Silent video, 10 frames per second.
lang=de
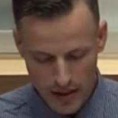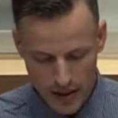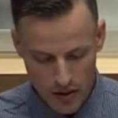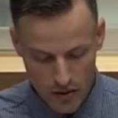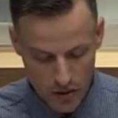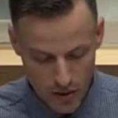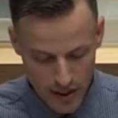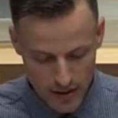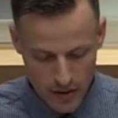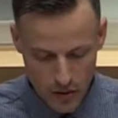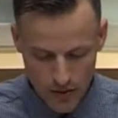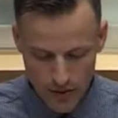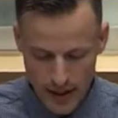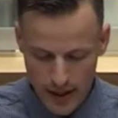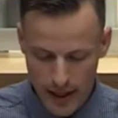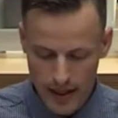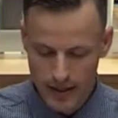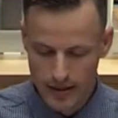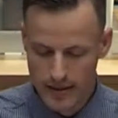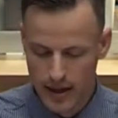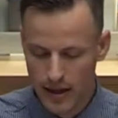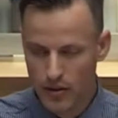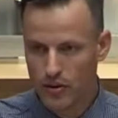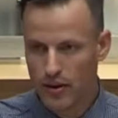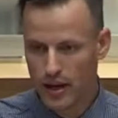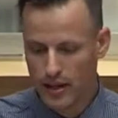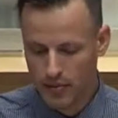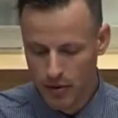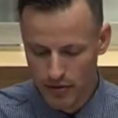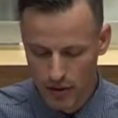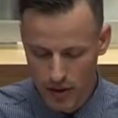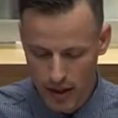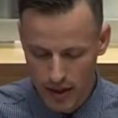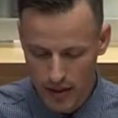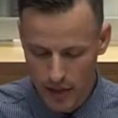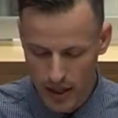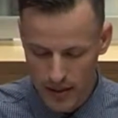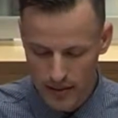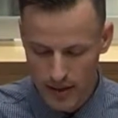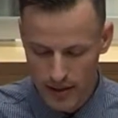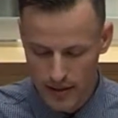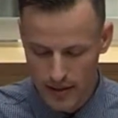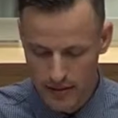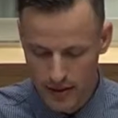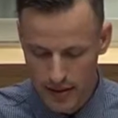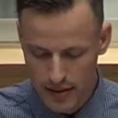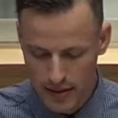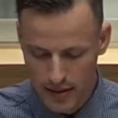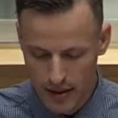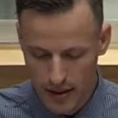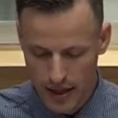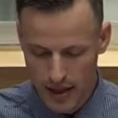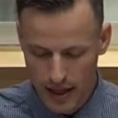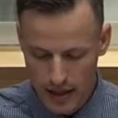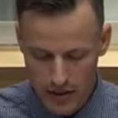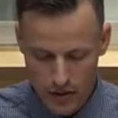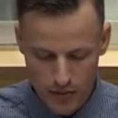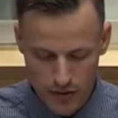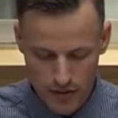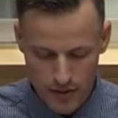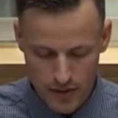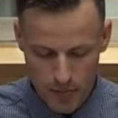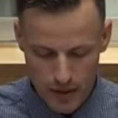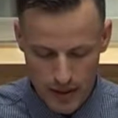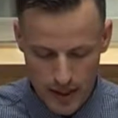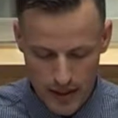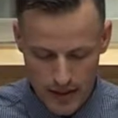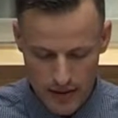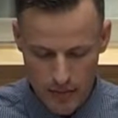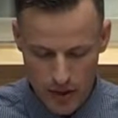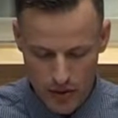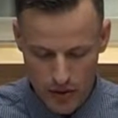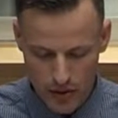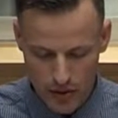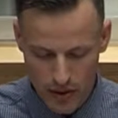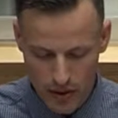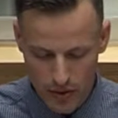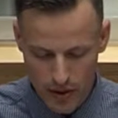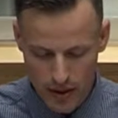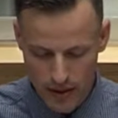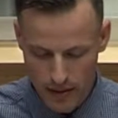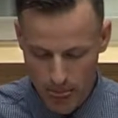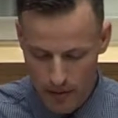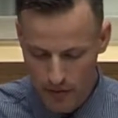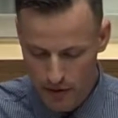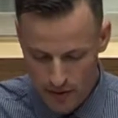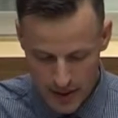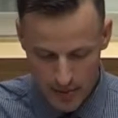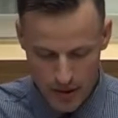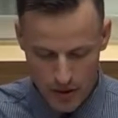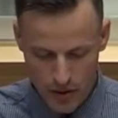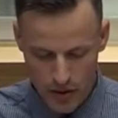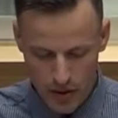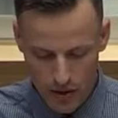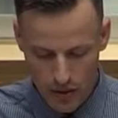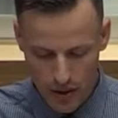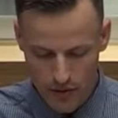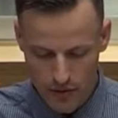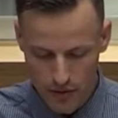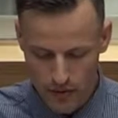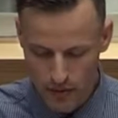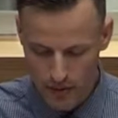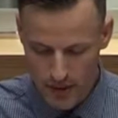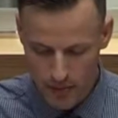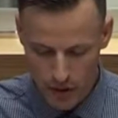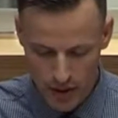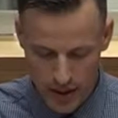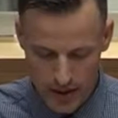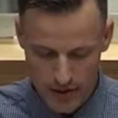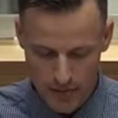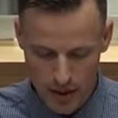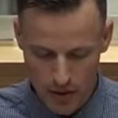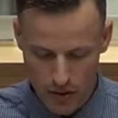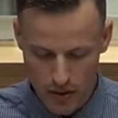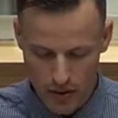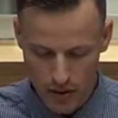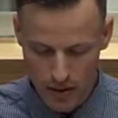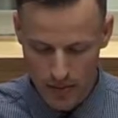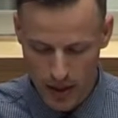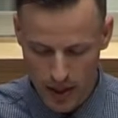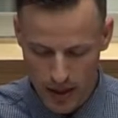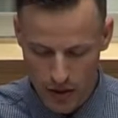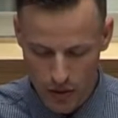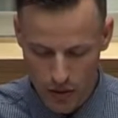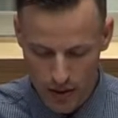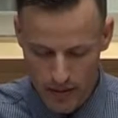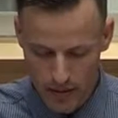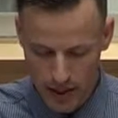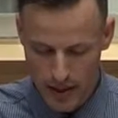Die Koalition will die jährlichen Zahlungen an die BVG im Jahr 2020 leicht um 50 Prozent Millionen Euro, um 50 Millionen Euro auf rund 700 Millionen Euro im Jahr erhöhen.